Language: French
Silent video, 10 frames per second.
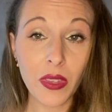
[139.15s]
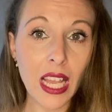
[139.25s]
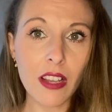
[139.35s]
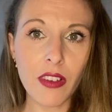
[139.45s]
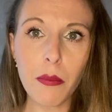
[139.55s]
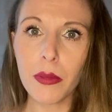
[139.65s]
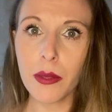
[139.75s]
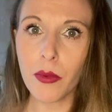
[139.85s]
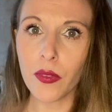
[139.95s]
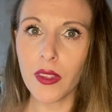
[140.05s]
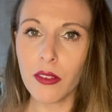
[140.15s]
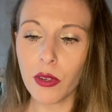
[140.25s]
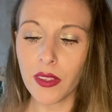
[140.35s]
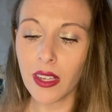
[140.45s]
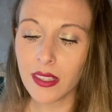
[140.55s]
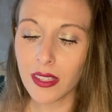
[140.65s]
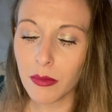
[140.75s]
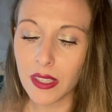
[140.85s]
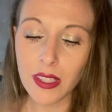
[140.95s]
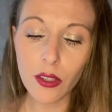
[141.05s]
Elle va pimenter votre
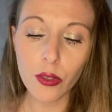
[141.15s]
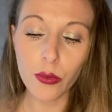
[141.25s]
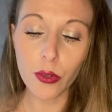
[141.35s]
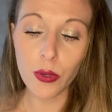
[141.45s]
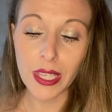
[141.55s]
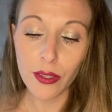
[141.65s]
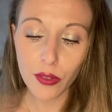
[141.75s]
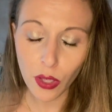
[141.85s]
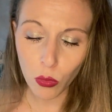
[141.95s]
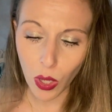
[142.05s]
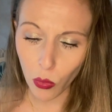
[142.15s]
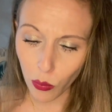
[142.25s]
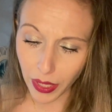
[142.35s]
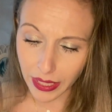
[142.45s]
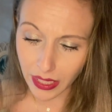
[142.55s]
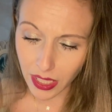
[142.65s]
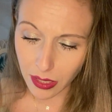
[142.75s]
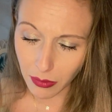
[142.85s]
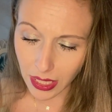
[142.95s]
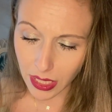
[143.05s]
intimité, que vous soyez seul ou accompagné,
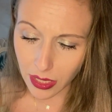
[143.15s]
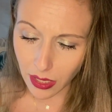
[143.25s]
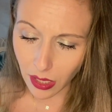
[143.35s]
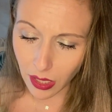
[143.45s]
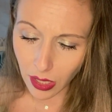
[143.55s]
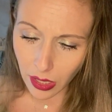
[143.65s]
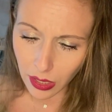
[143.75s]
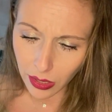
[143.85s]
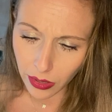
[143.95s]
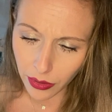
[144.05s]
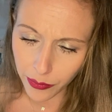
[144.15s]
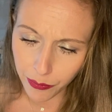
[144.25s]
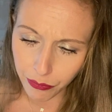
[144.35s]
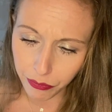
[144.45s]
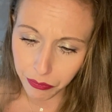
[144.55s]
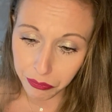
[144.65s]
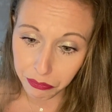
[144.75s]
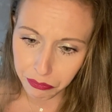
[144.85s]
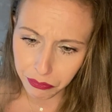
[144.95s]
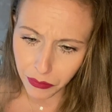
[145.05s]
j'imagine.
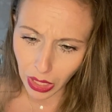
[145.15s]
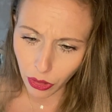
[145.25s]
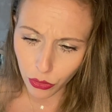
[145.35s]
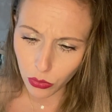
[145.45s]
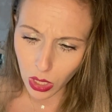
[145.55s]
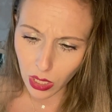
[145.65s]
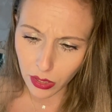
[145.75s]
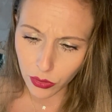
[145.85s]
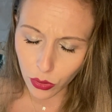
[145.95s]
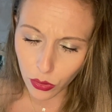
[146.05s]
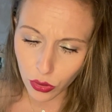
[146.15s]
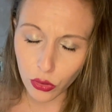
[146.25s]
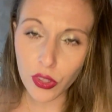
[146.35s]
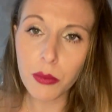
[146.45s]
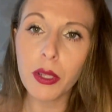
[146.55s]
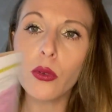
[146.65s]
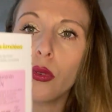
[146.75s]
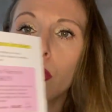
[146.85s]
Euh, alors, je vois un truc, je sais pas trop